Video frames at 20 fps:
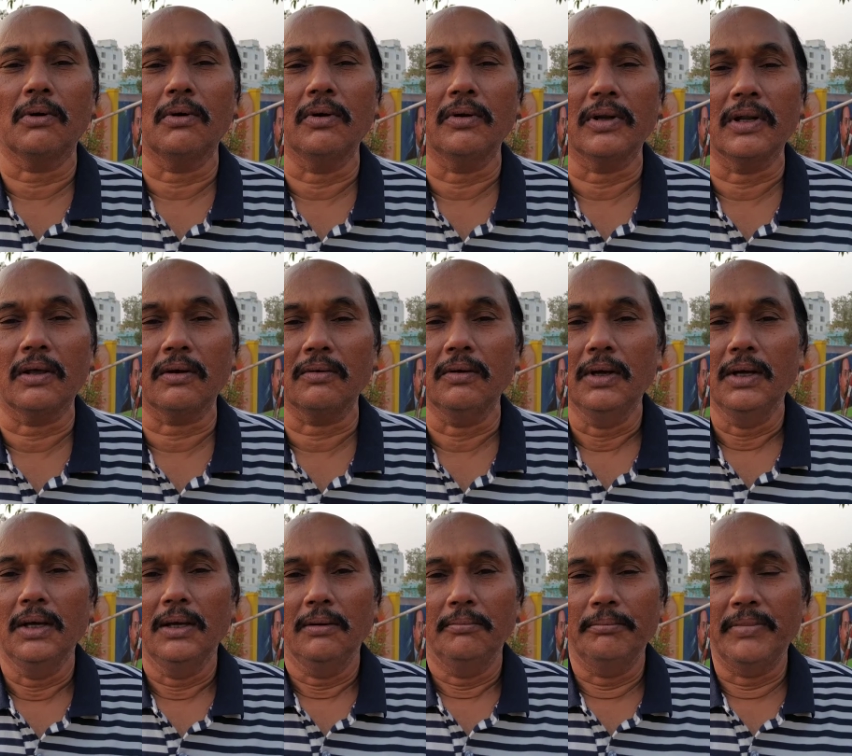వాళ్ళు ఉన్నారు
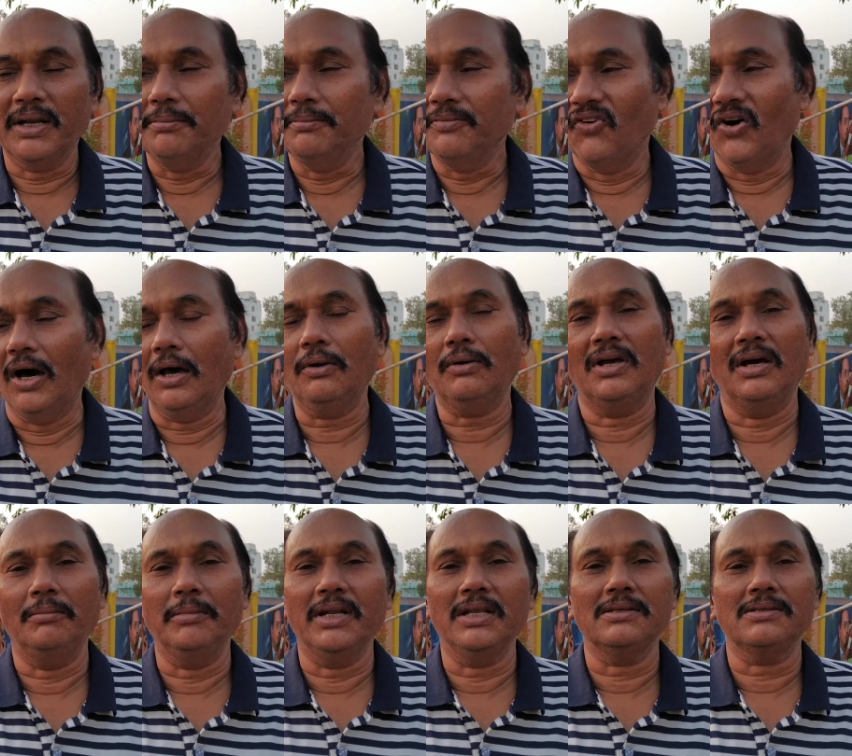మరి వారు
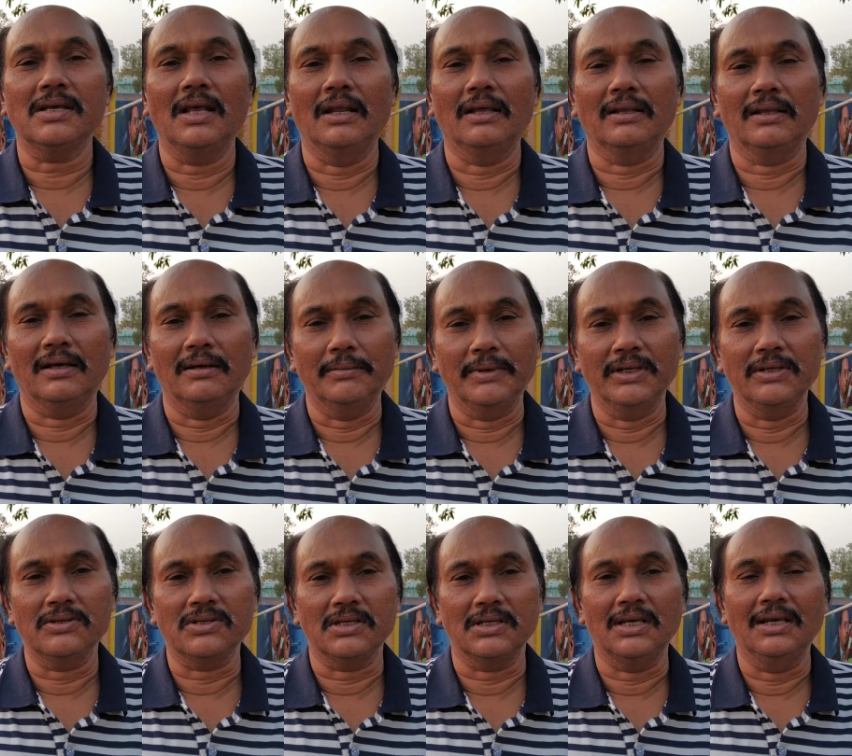గమనించాలి కదా
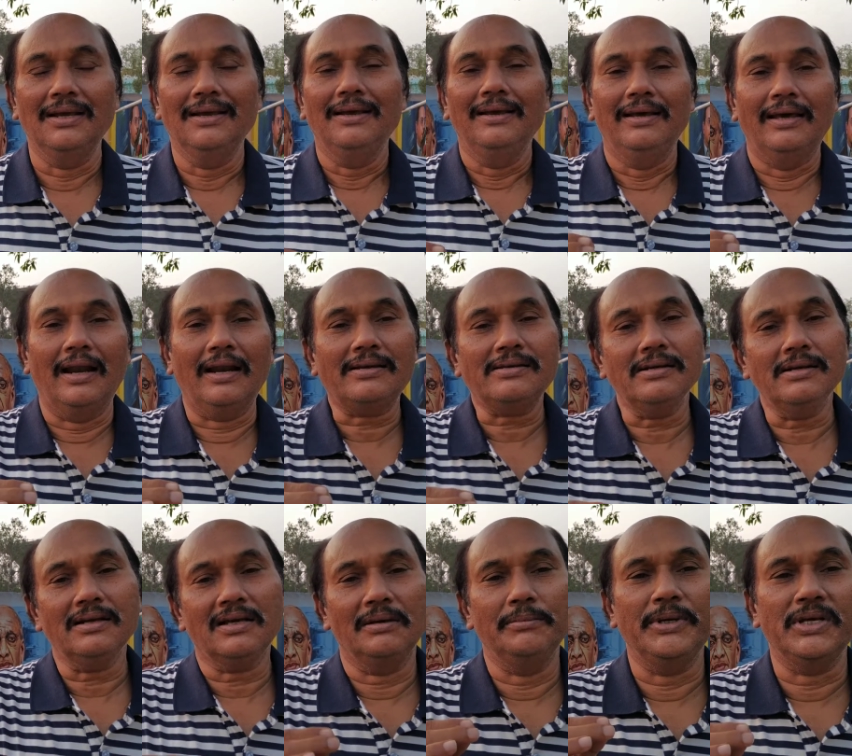గమనించి
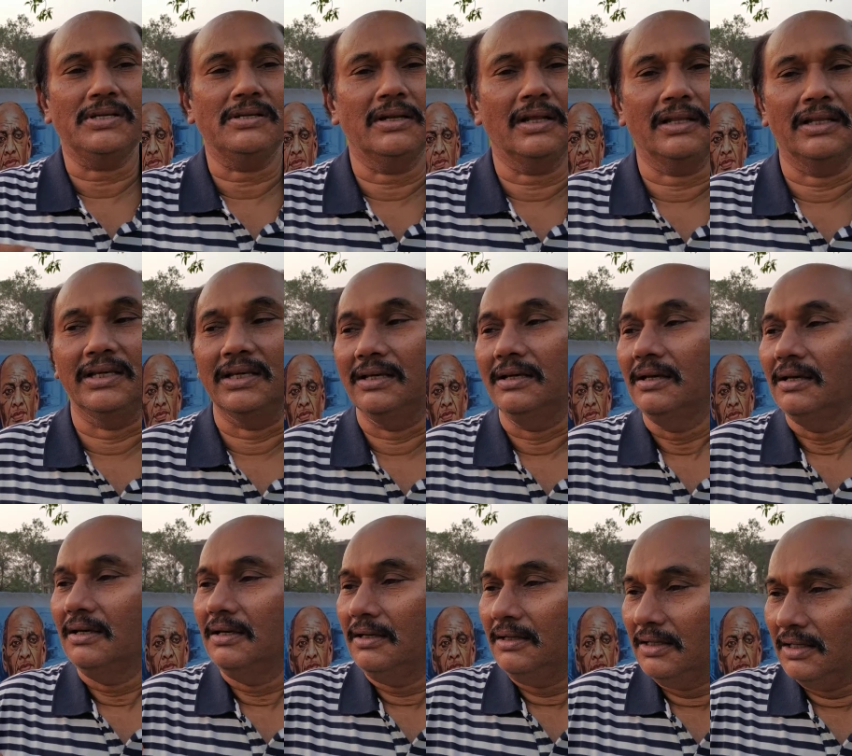ఎలక్షన్ కమిషన్ అది
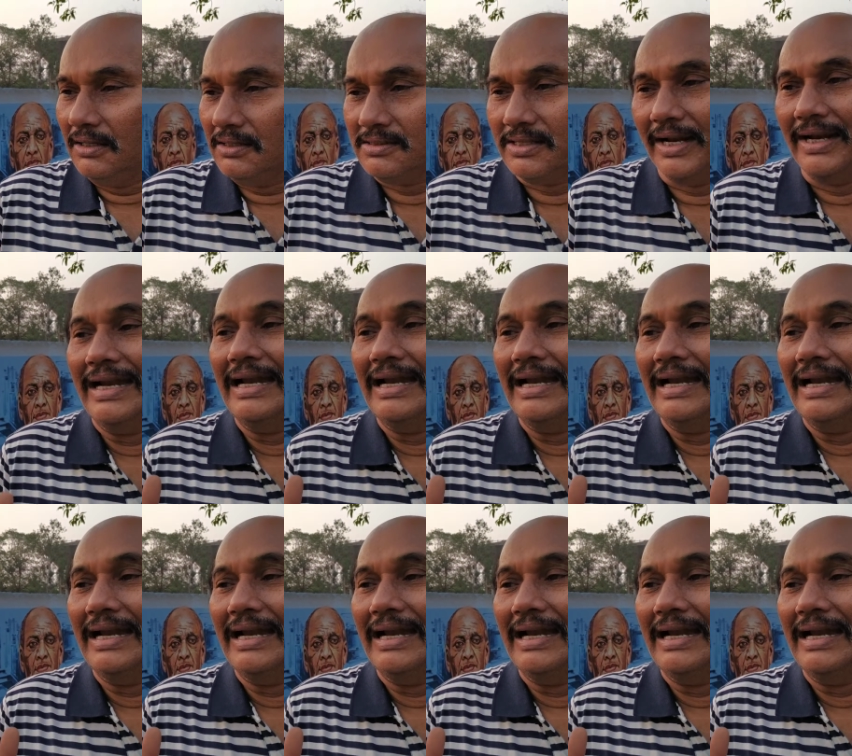ఇట్ ఈస్ అన్